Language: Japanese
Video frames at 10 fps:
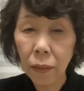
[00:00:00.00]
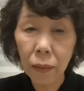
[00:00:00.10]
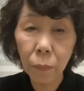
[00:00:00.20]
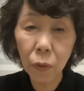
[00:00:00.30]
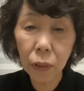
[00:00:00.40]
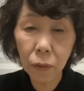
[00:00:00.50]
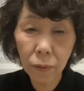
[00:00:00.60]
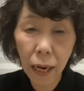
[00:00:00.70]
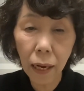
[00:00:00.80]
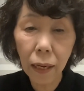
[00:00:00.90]
もしく
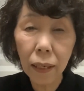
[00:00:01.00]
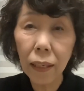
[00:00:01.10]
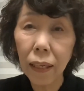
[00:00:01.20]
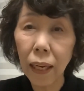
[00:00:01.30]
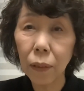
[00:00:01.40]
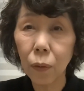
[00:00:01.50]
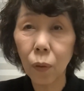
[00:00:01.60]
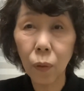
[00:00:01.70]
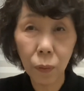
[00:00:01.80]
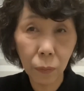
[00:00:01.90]
は、あの、
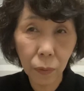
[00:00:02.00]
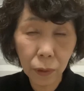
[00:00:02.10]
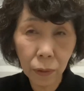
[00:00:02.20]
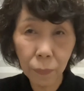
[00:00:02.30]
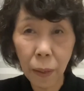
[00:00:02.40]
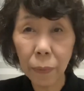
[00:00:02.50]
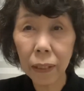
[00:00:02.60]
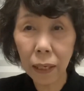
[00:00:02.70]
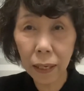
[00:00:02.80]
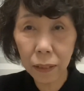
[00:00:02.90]
スーパーま
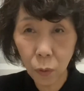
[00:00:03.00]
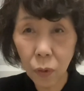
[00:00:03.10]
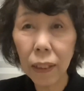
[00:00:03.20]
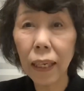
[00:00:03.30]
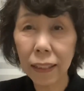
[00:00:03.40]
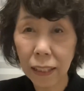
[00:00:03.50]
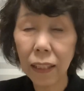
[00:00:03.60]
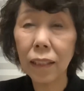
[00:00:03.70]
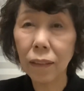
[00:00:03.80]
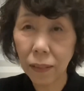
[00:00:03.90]
でが遠い方
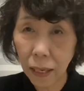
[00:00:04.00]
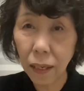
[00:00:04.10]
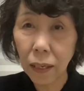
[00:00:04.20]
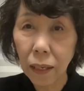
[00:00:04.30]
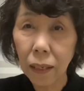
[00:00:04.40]
ですね。